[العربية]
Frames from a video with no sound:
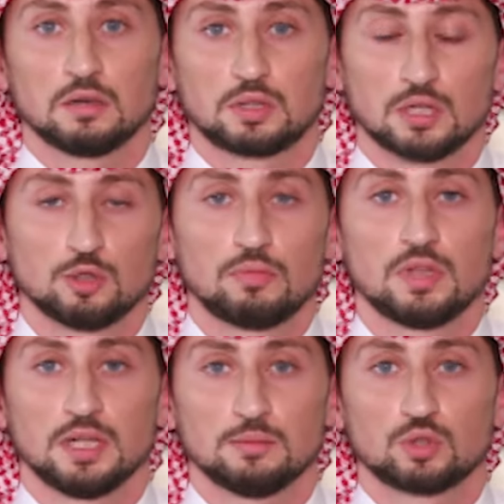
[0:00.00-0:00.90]
كنبذه
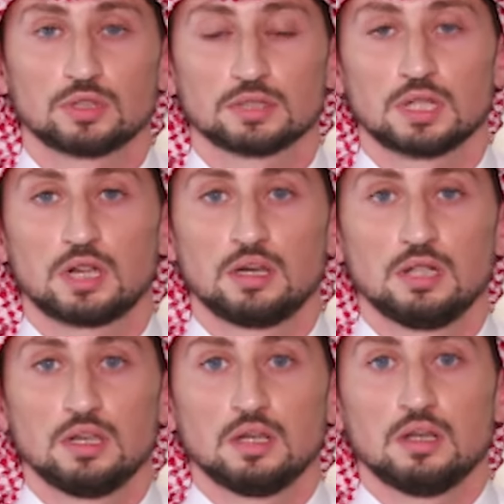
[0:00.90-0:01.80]
يعني مختصره
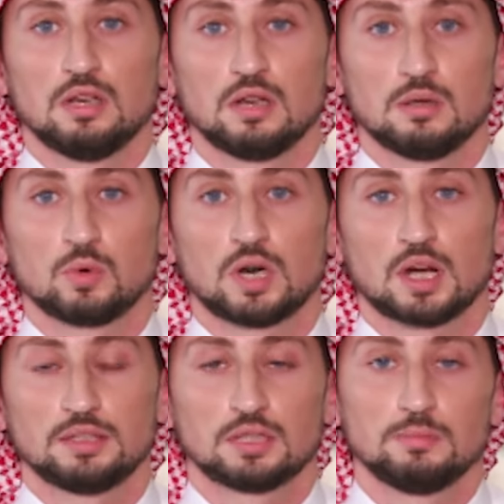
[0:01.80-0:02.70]
آه،
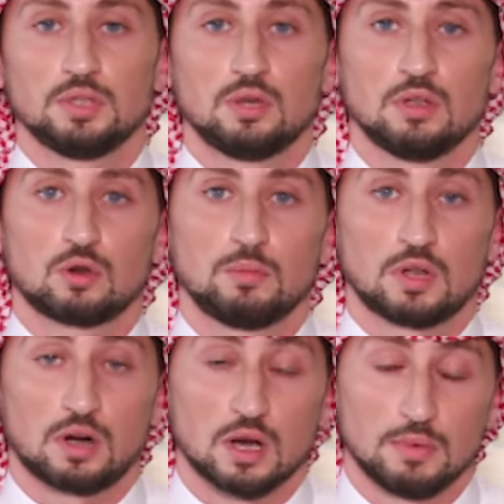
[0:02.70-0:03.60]
مقارنة بالربع
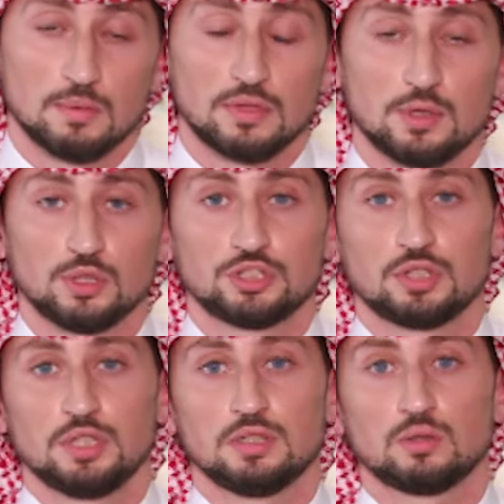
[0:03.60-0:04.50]
الرابع من
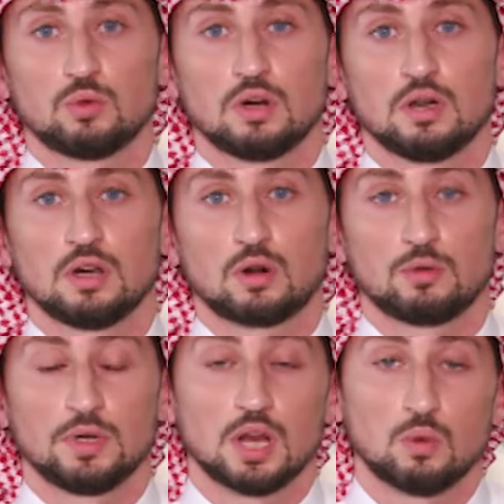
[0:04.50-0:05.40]
22
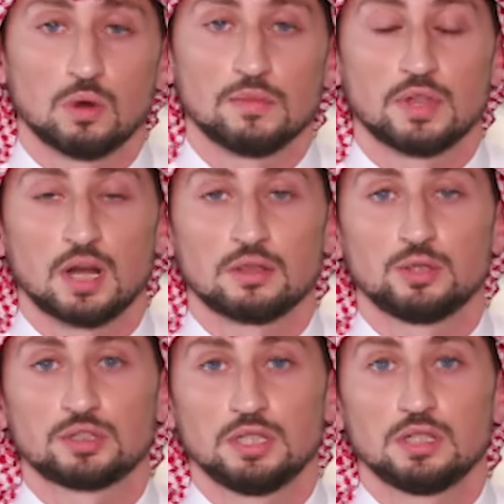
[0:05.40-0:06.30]
والربع الأول من
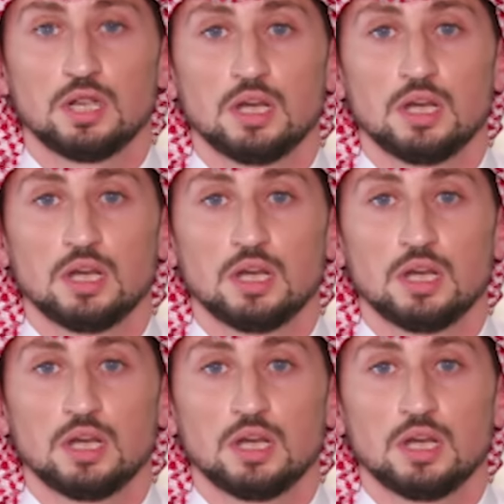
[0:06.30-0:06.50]
23